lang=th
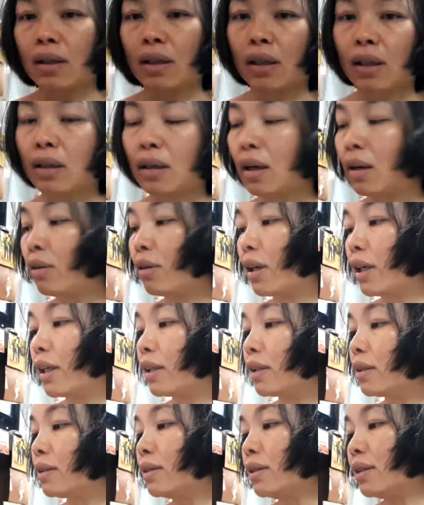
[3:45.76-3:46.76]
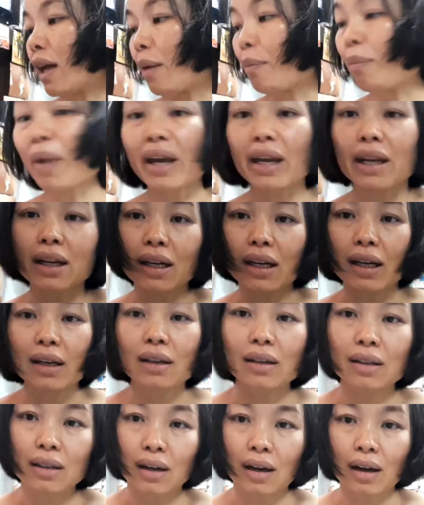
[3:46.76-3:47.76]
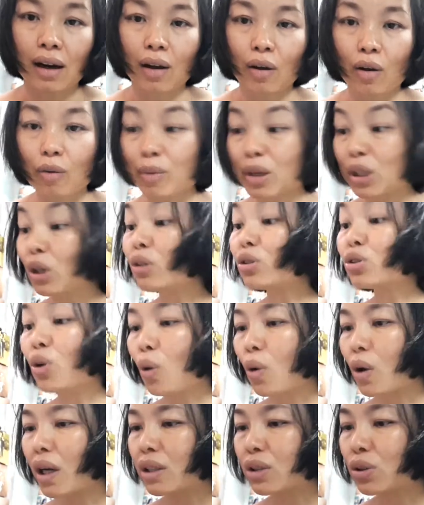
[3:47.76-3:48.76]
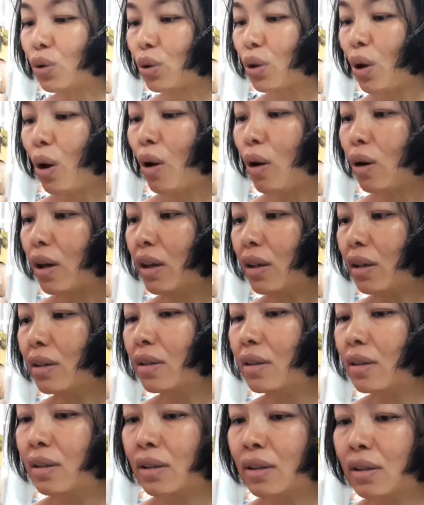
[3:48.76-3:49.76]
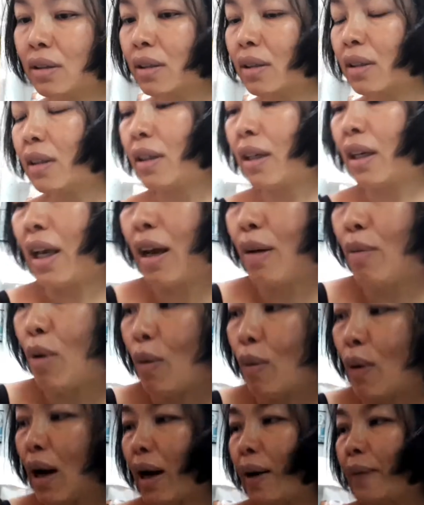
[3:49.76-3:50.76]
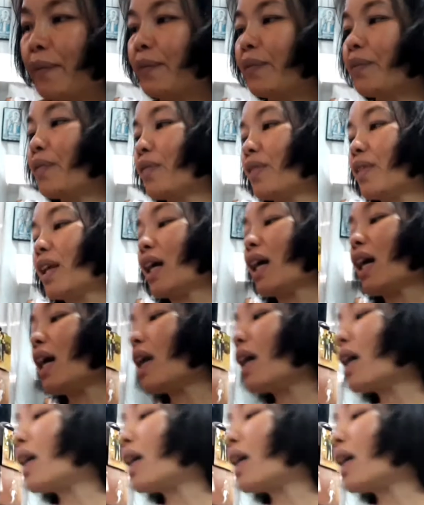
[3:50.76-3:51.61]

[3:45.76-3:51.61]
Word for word: ก็เอาเงินใส่ไปนะคะ เราก็ไม่ต้องโชว์เงินโชว์ทองเนาะแค่บอกว่า เนี่ยค่ะ แล้